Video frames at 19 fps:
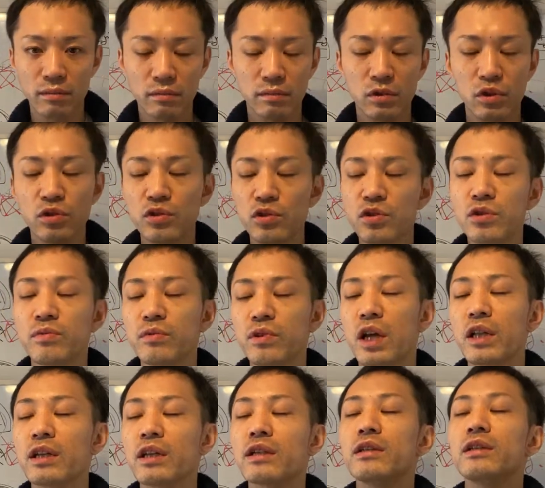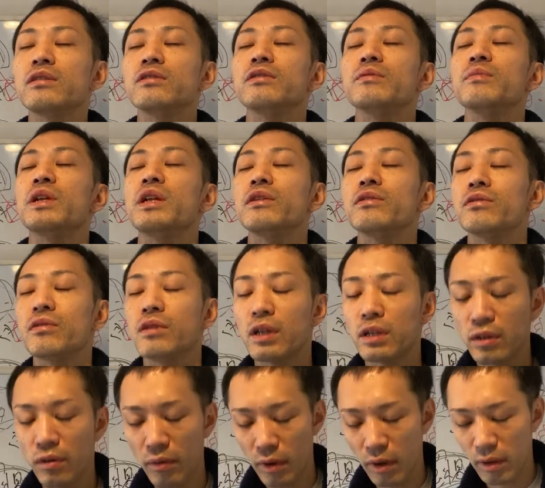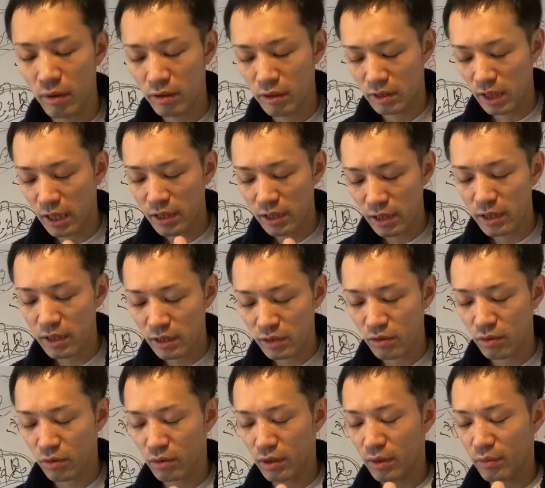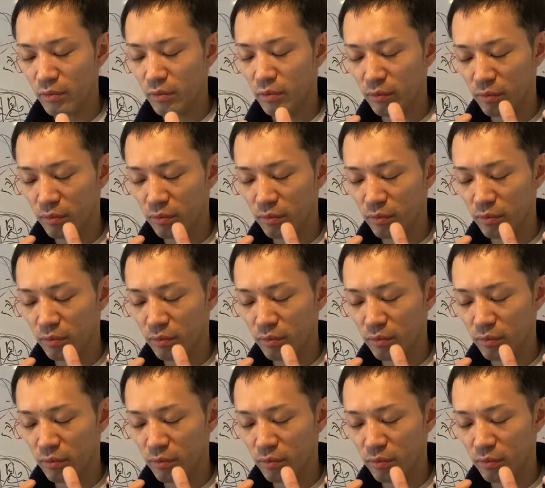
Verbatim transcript: YouTube のアナリティクス見れる人だったら再生リストでも